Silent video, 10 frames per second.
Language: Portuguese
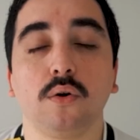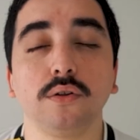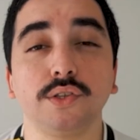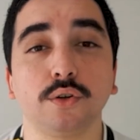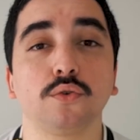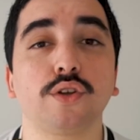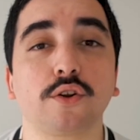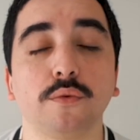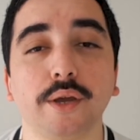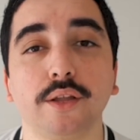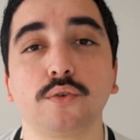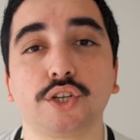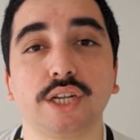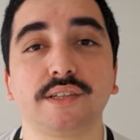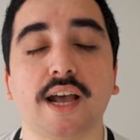O segundo argumento
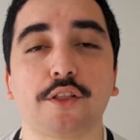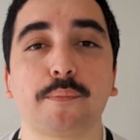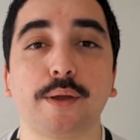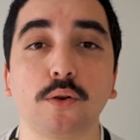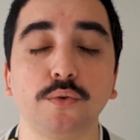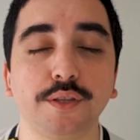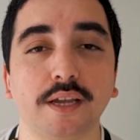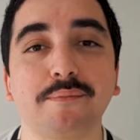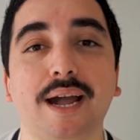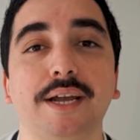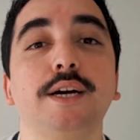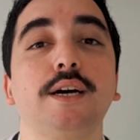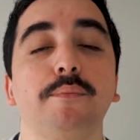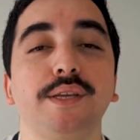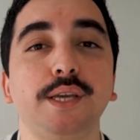utilizado pelo Inter
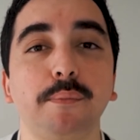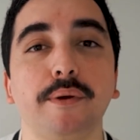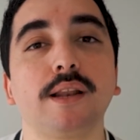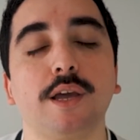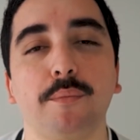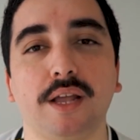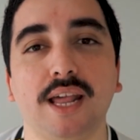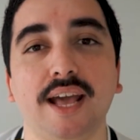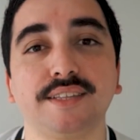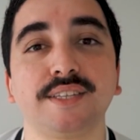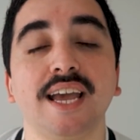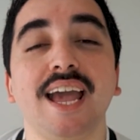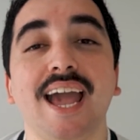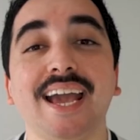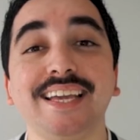Miami e pela MLS
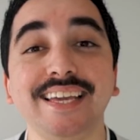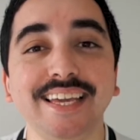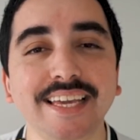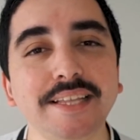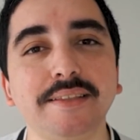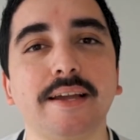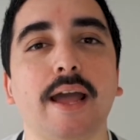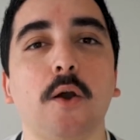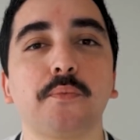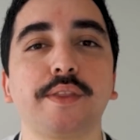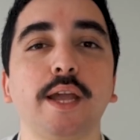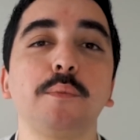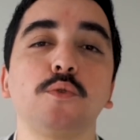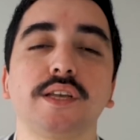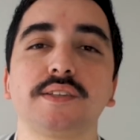é que Inter é um
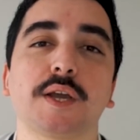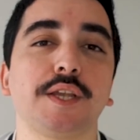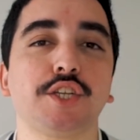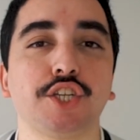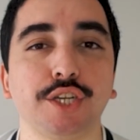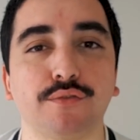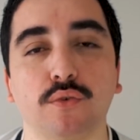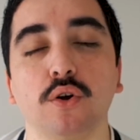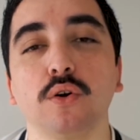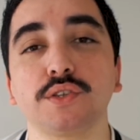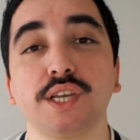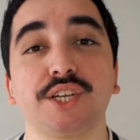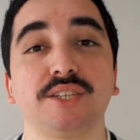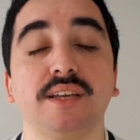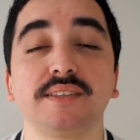termo descritivo, ou
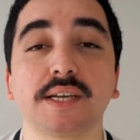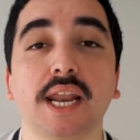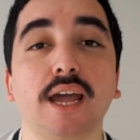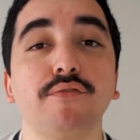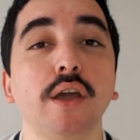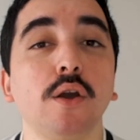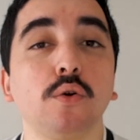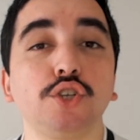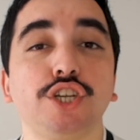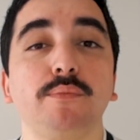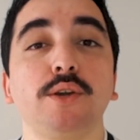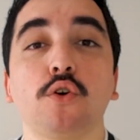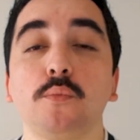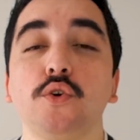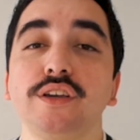seja, descreve o time
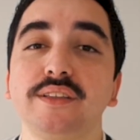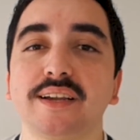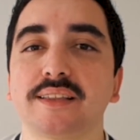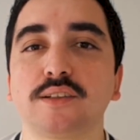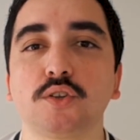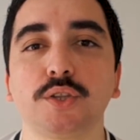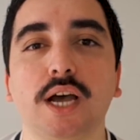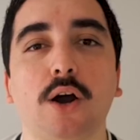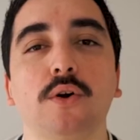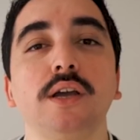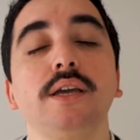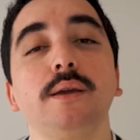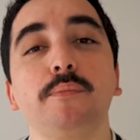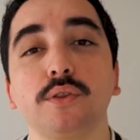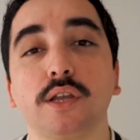como internacional
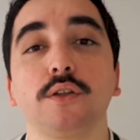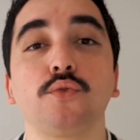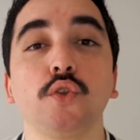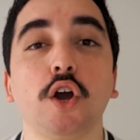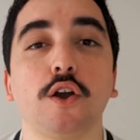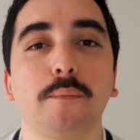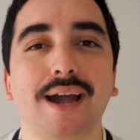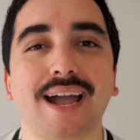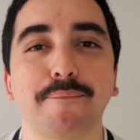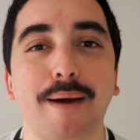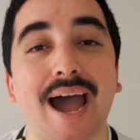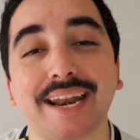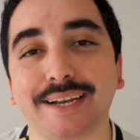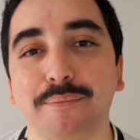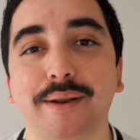e, portanto, não é uma
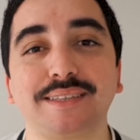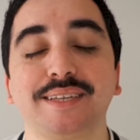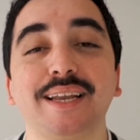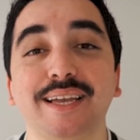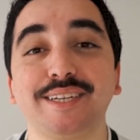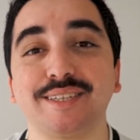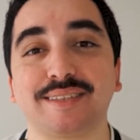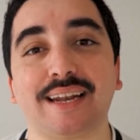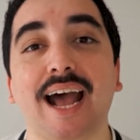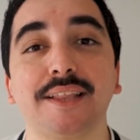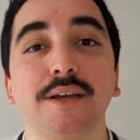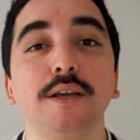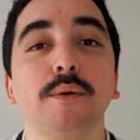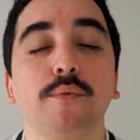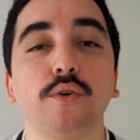marca para ser registrada
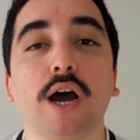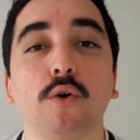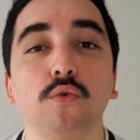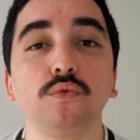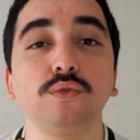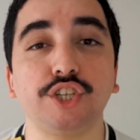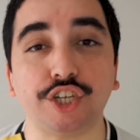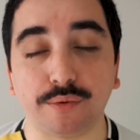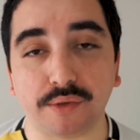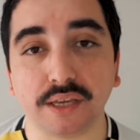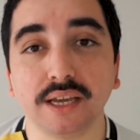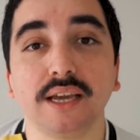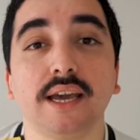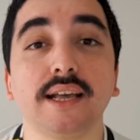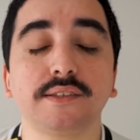por algum time.
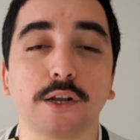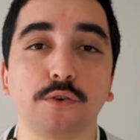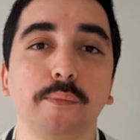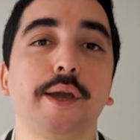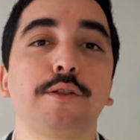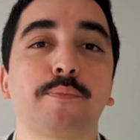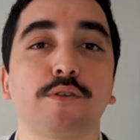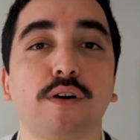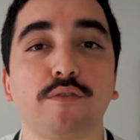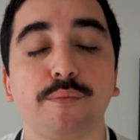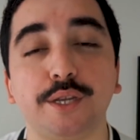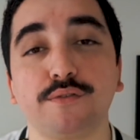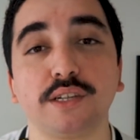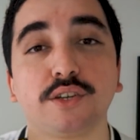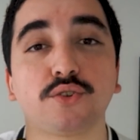Esse argumento
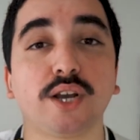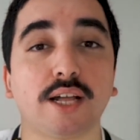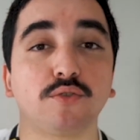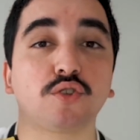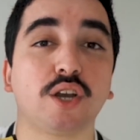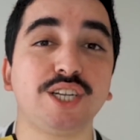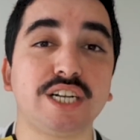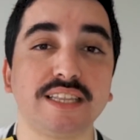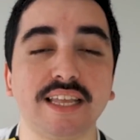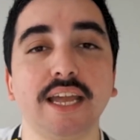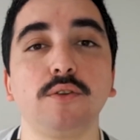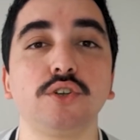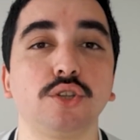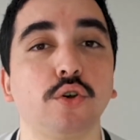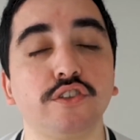provavelmente vai ser julgado só em janeiro
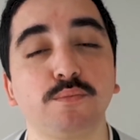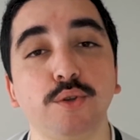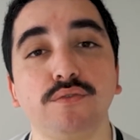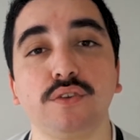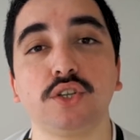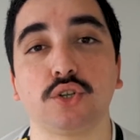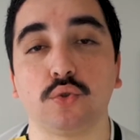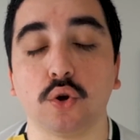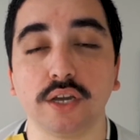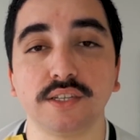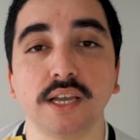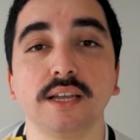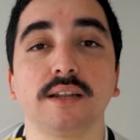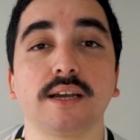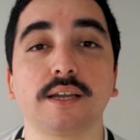de 2022,
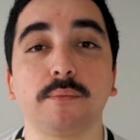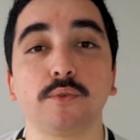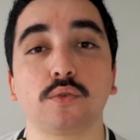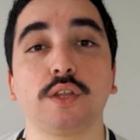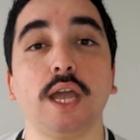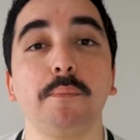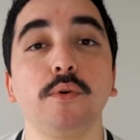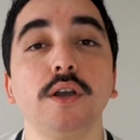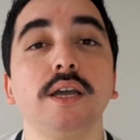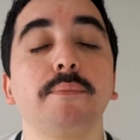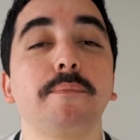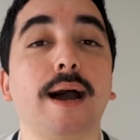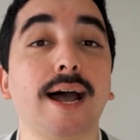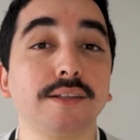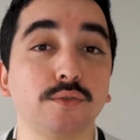daqui a muito tempo,
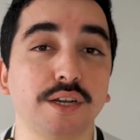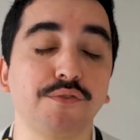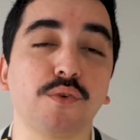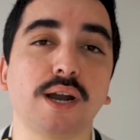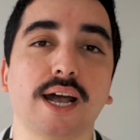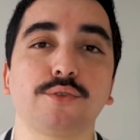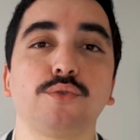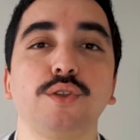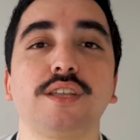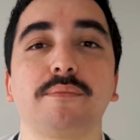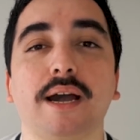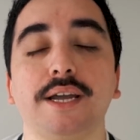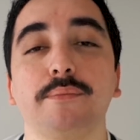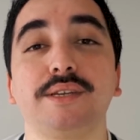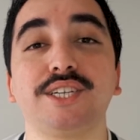mas o advogado do Inter
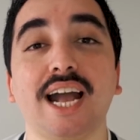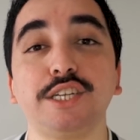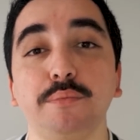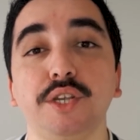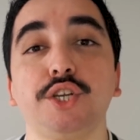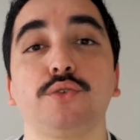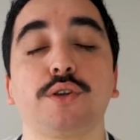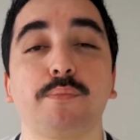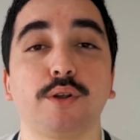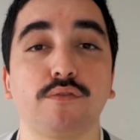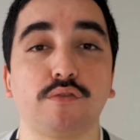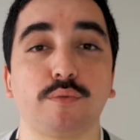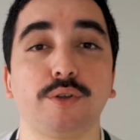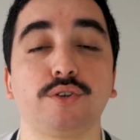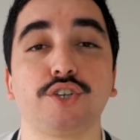Miami já admitiu que
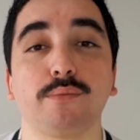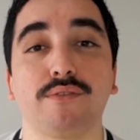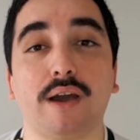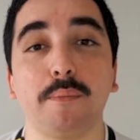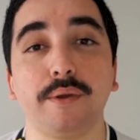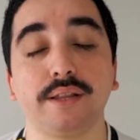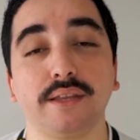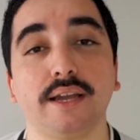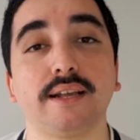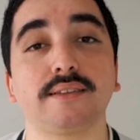provavelmente o time vai perder